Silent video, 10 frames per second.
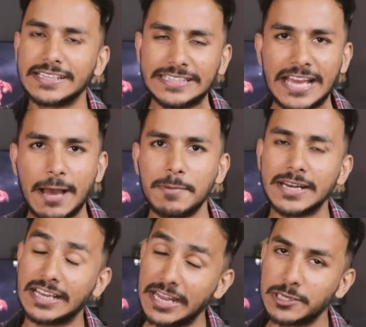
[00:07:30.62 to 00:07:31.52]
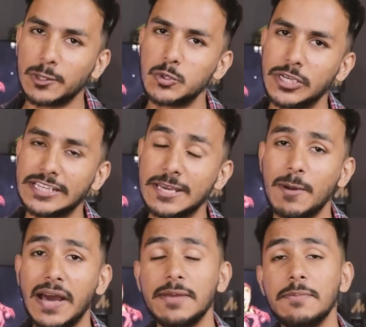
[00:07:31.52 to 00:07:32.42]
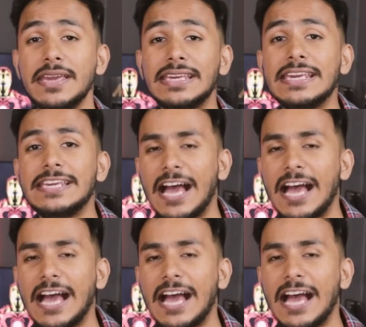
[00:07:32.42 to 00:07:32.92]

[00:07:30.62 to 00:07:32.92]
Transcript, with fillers: करते हैं यहाँ पर कंक्लूजन के बारे में कि